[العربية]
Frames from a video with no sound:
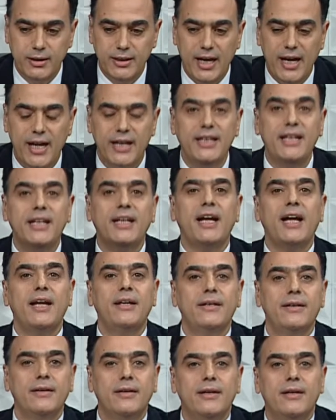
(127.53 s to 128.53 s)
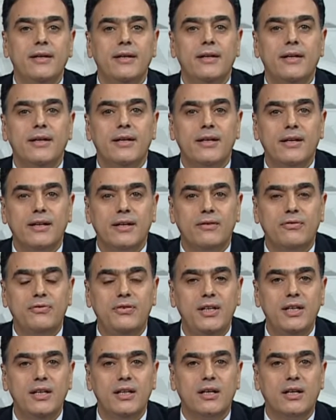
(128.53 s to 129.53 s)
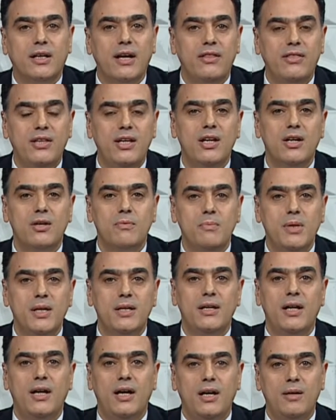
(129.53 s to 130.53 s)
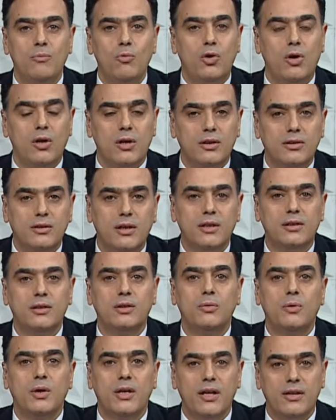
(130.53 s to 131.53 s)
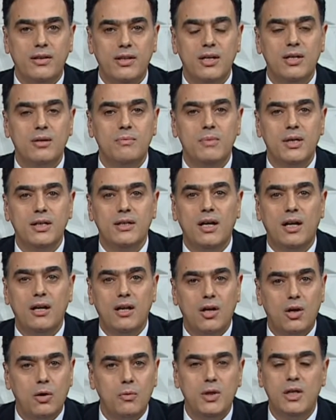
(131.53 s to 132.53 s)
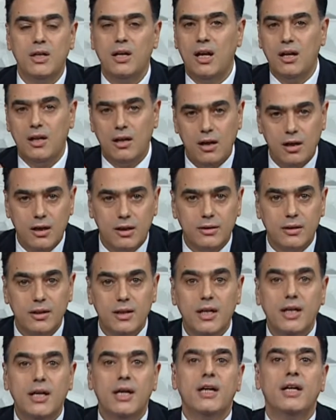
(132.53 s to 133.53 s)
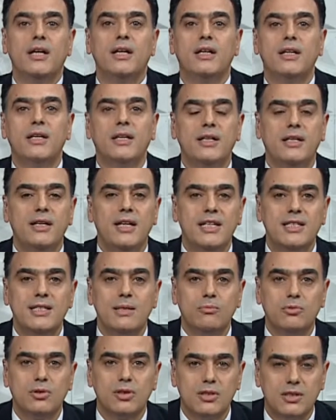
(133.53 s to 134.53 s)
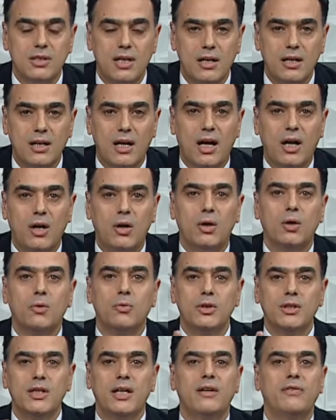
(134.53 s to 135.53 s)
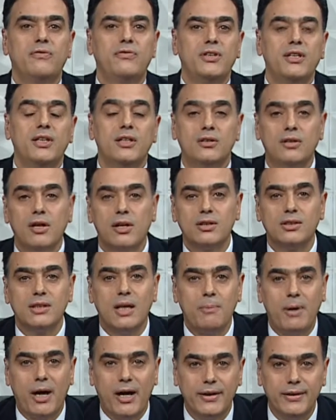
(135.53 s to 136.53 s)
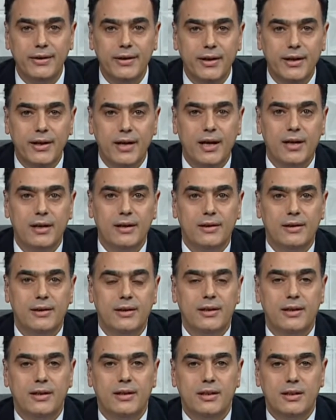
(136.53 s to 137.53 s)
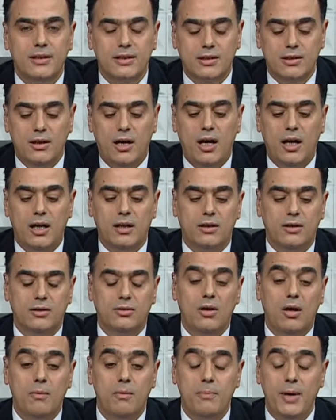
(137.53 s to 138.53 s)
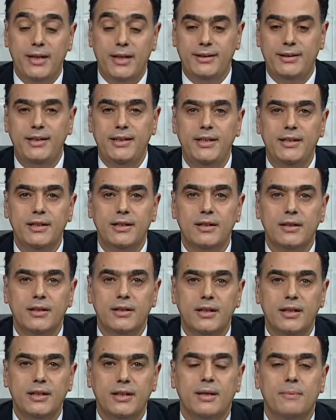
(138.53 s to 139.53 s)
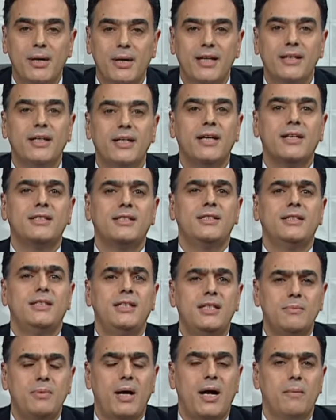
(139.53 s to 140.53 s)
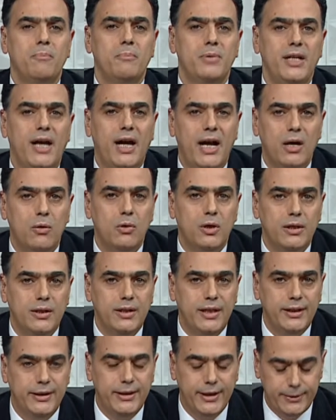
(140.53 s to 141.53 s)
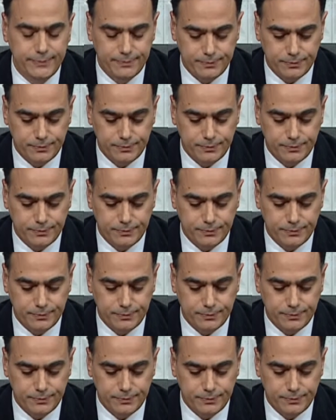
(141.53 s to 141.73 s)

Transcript: تاريخا في كثير من المغالطات وكثير من الاقويل الغلط اللي لازم تتصلح وده في اطار طبعا الاصلاح الخطاب الديني اللي احنا بقالنا سنين بنحاول ان احنا